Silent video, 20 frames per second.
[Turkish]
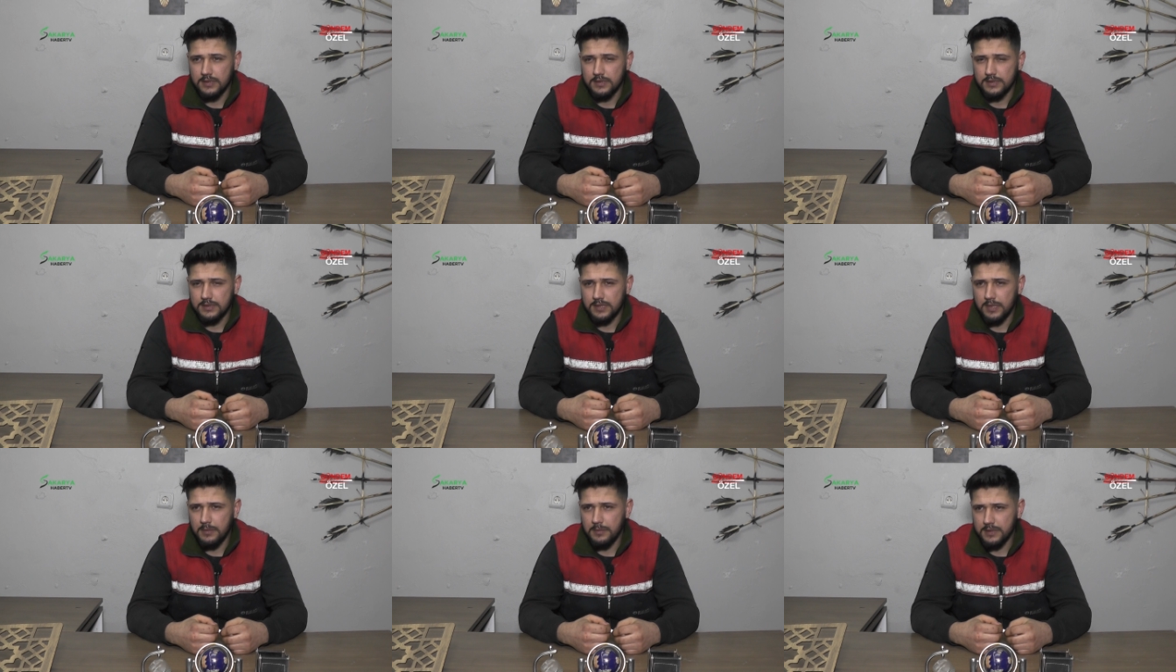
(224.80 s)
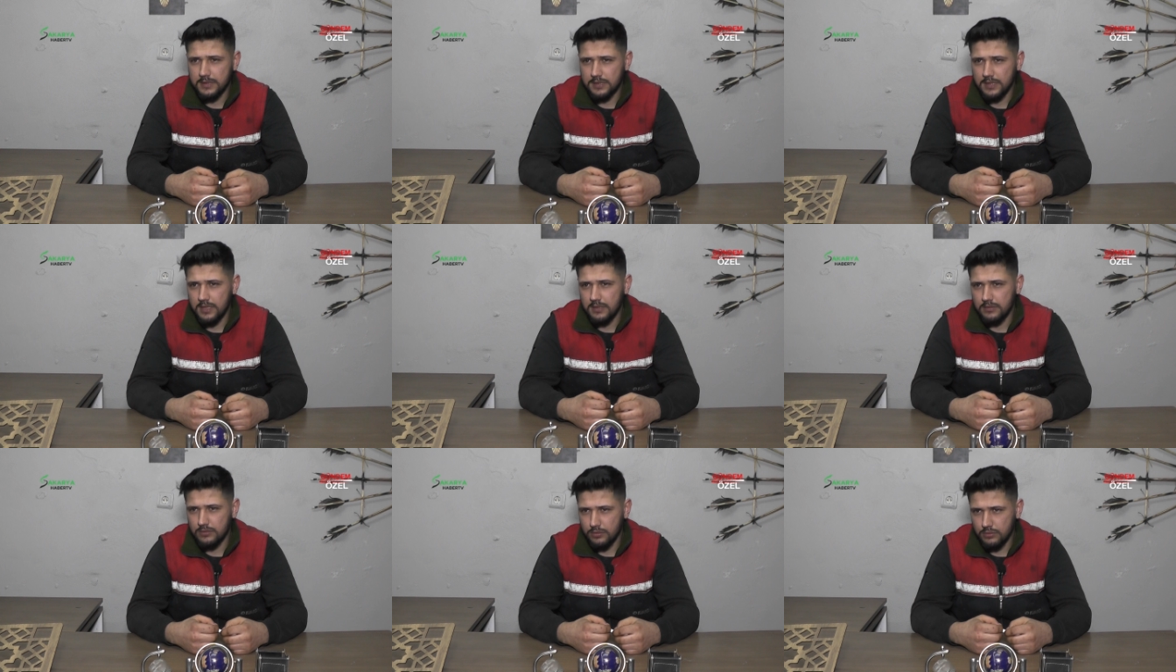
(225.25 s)
Sabah
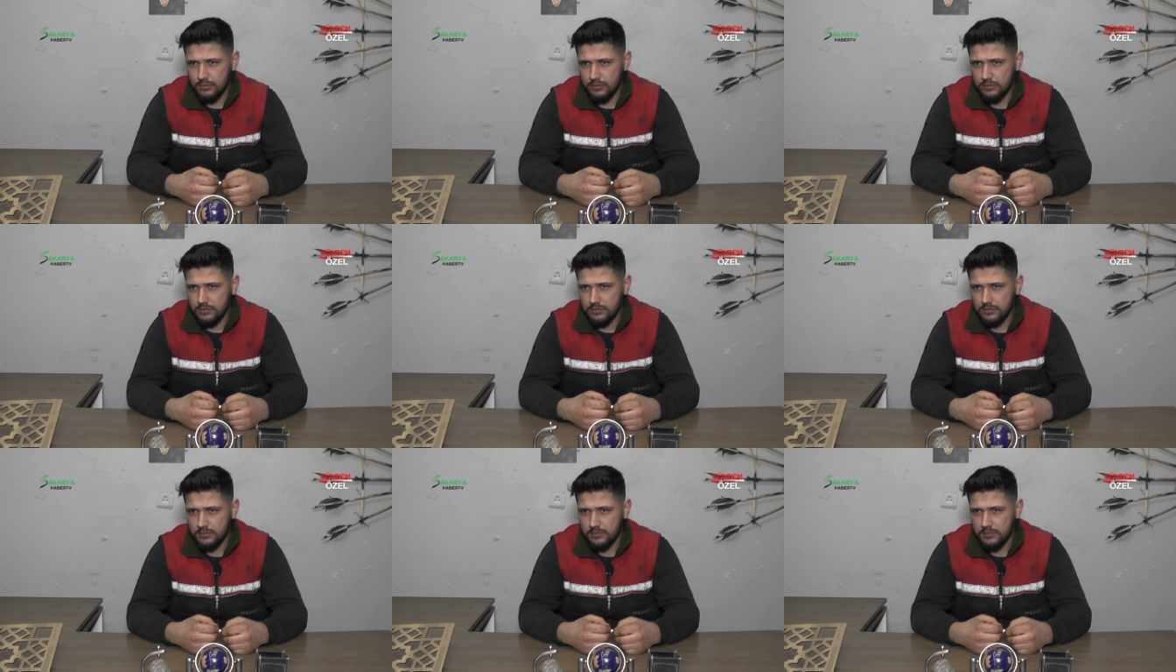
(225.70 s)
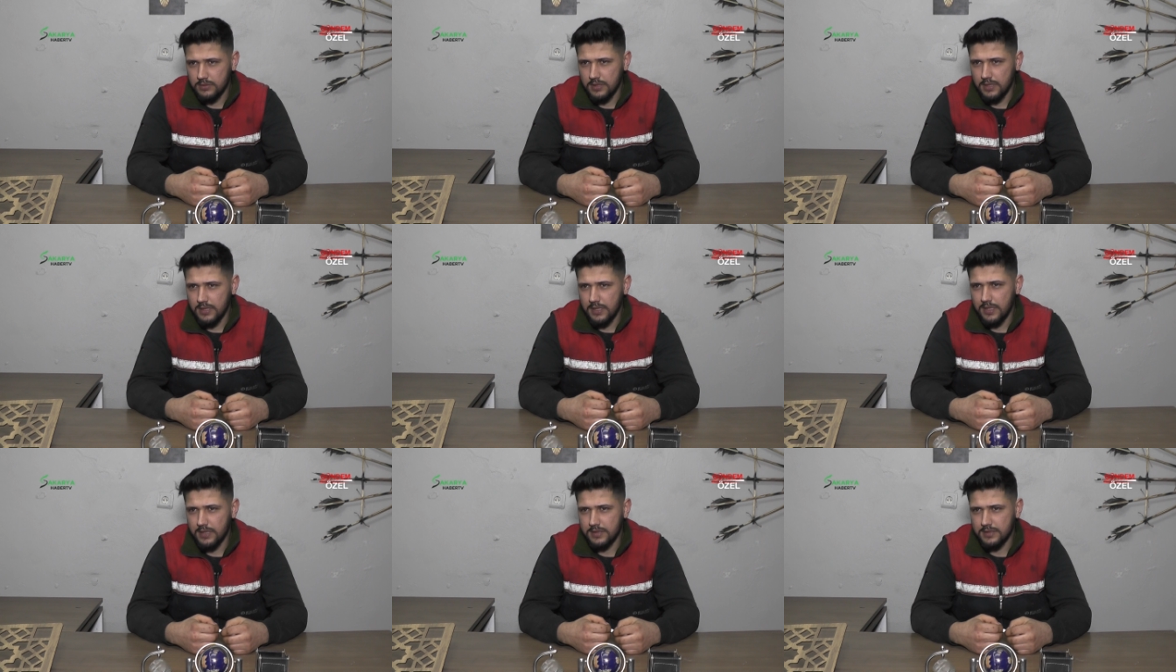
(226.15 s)
saat 9,
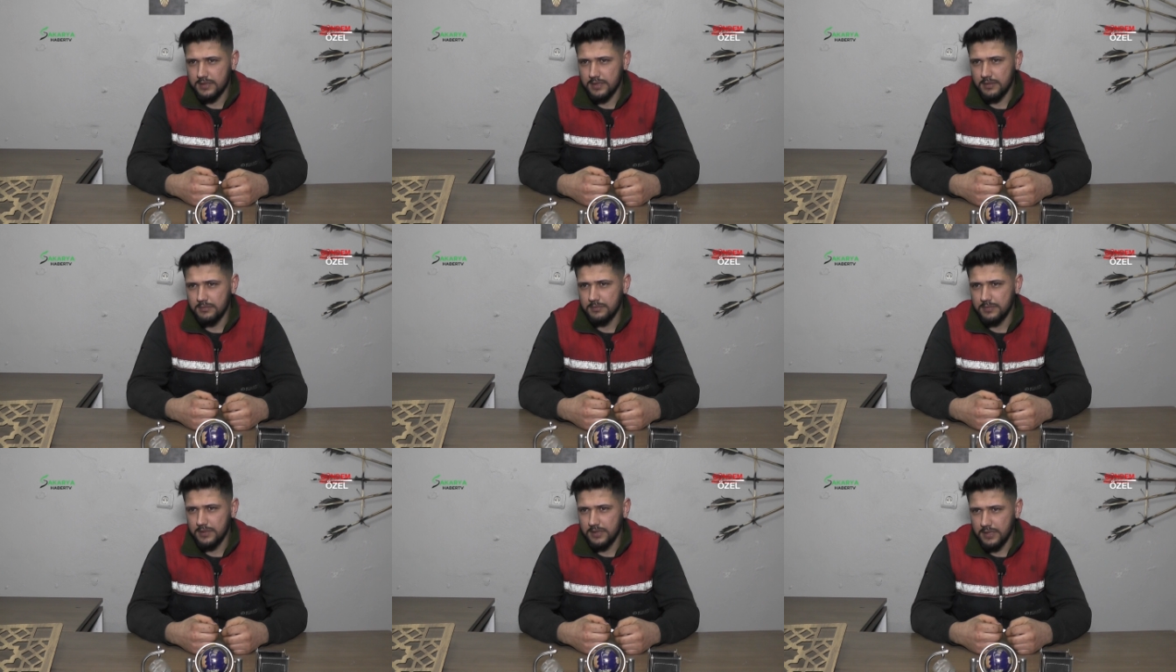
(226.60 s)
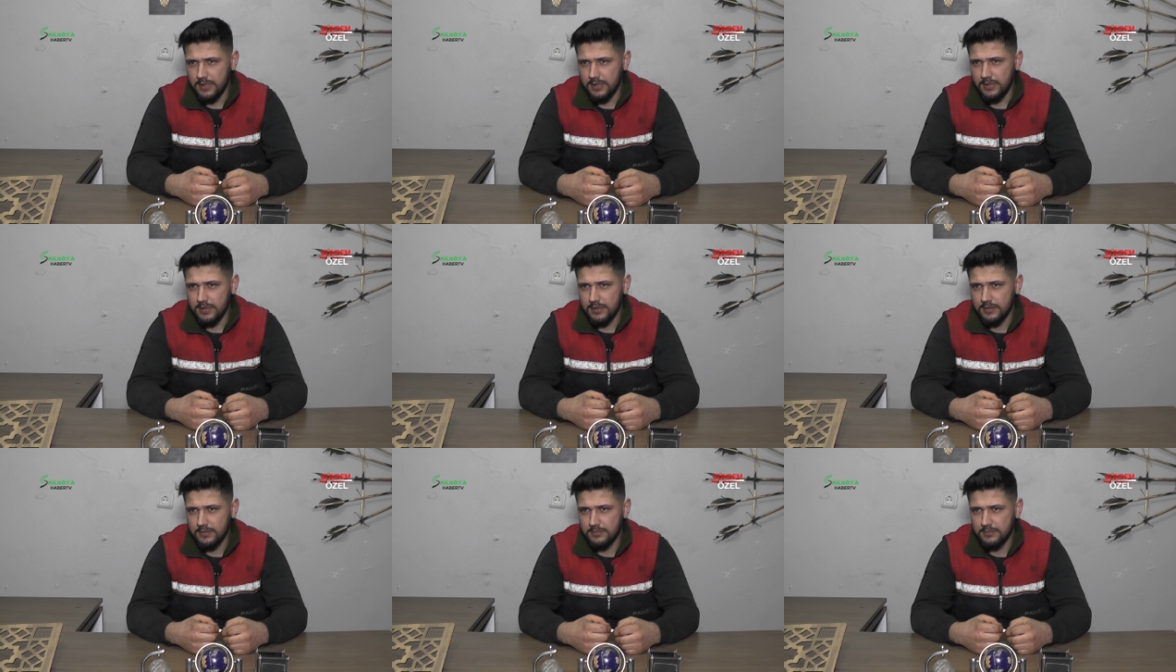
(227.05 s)
akşam
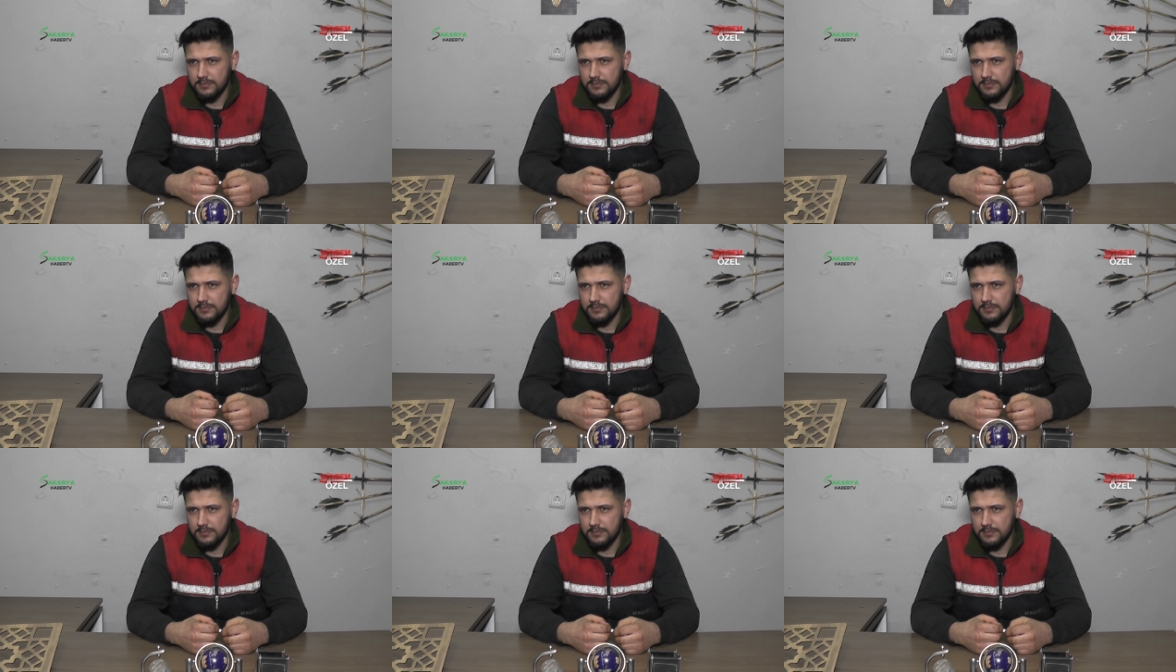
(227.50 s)
7,